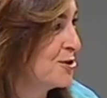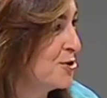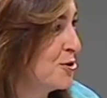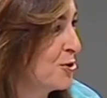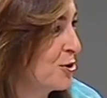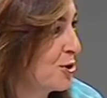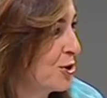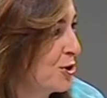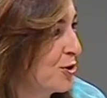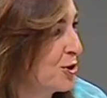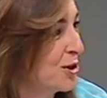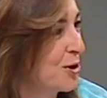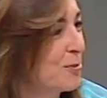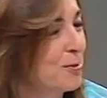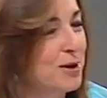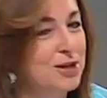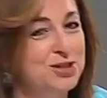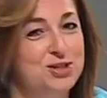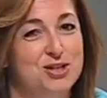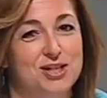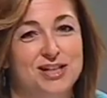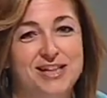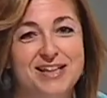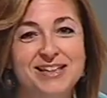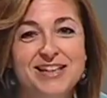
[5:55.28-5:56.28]
yo creo que
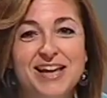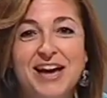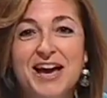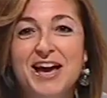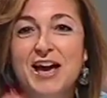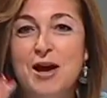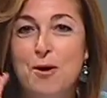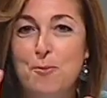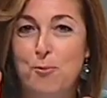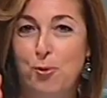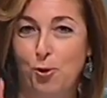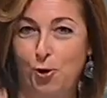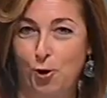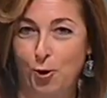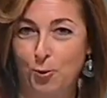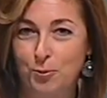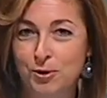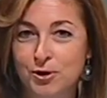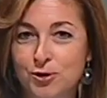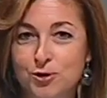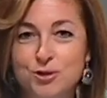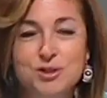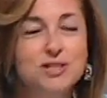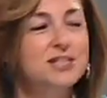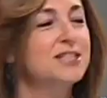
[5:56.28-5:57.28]
Bachelet por lo
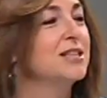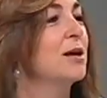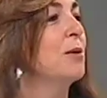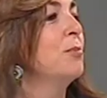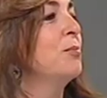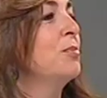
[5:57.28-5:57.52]
menos está